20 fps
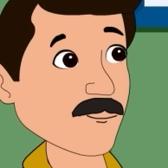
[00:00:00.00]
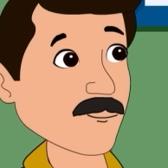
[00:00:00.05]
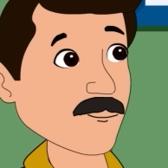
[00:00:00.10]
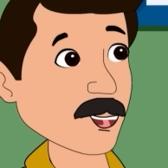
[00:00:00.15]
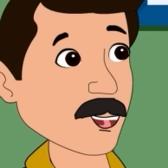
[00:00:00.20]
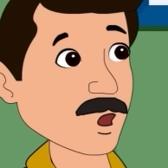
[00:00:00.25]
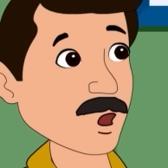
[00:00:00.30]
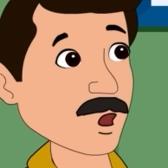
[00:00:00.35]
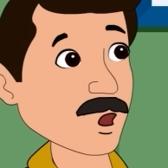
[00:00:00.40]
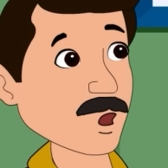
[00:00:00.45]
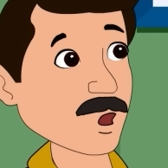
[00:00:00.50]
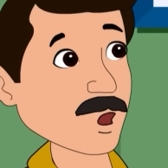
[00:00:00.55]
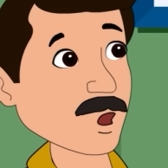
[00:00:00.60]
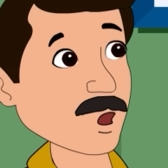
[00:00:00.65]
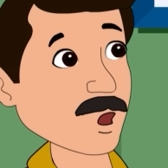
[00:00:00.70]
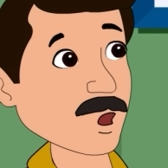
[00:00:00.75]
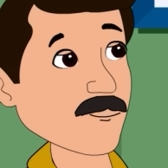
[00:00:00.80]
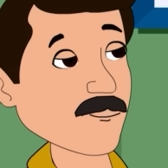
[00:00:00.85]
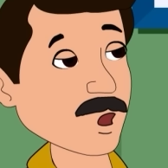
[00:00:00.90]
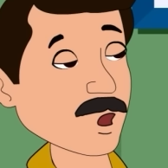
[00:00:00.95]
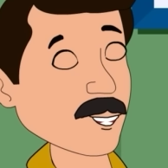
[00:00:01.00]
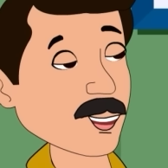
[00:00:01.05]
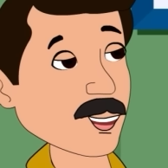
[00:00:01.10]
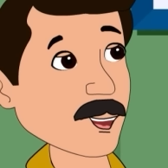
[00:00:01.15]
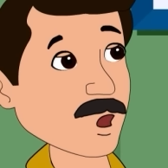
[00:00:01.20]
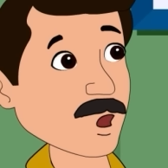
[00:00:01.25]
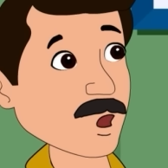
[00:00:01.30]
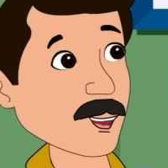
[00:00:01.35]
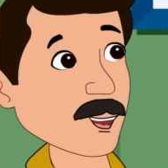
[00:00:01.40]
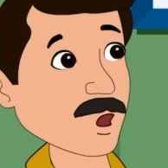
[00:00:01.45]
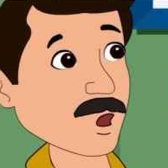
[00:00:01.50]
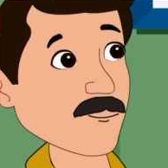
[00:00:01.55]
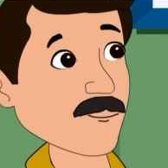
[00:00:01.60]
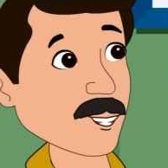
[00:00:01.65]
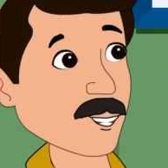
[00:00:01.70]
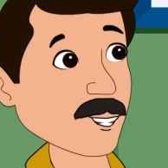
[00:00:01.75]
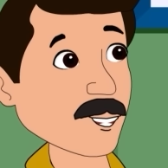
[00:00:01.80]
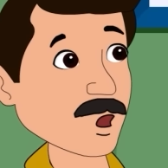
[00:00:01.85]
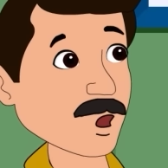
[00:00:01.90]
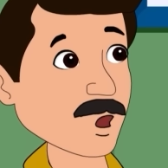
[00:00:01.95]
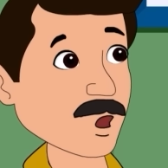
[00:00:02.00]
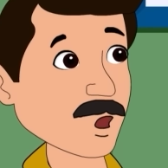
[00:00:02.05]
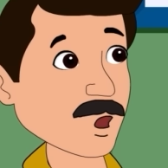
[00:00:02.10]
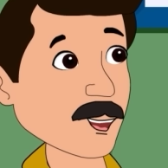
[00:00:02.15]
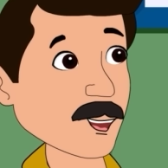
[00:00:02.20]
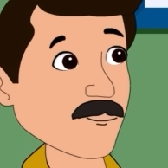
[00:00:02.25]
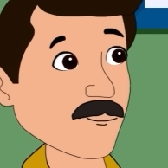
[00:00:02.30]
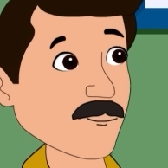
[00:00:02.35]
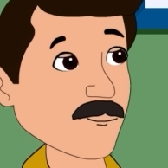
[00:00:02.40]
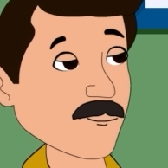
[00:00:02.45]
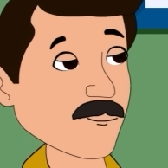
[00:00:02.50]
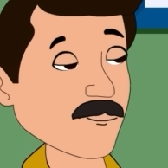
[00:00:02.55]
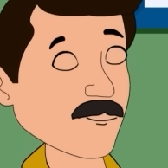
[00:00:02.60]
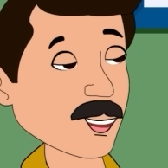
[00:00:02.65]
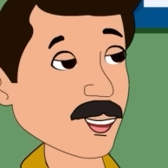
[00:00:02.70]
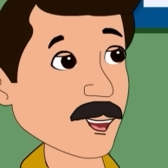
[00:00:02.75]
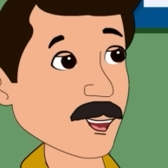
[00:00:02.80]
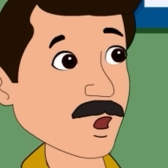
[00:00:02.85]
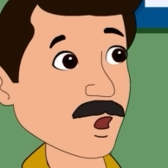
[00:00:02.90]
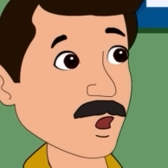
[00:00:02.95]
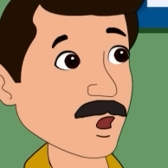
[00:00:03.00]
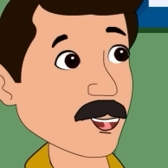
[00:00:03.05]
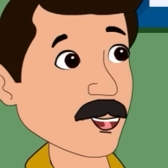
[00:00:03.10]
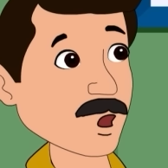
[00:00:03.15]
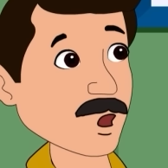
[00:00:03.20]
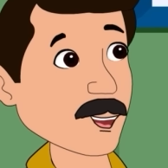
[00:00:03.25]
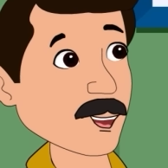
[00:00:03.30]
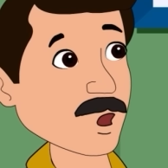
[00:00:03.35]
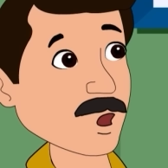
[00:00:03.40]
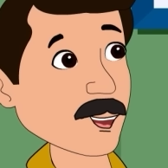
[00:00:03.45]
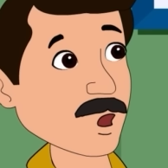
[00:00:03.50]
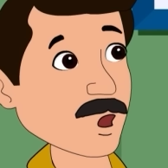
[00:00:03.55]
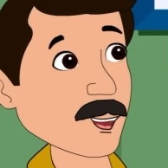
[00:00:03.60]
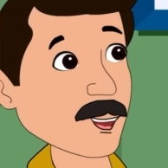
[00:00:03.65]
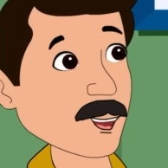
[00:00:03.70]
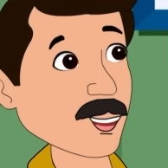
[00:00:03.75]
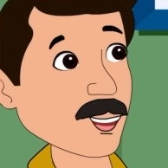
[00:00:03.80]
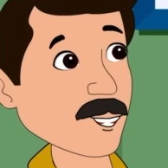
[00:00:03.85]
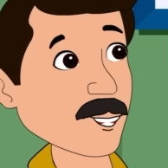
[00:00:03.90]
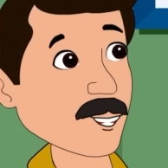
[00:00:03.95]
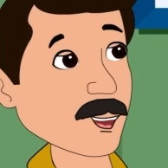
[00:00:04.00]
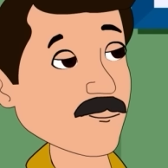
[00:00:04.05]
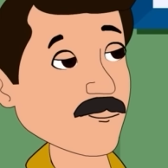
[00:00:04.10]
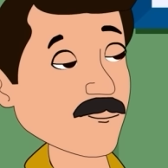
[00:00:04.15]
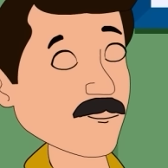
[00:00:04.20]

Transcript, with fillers: यहाँ आठ दस हजार का बिल आ रहा है और तुम्हें अपने जूतों की पड़ी है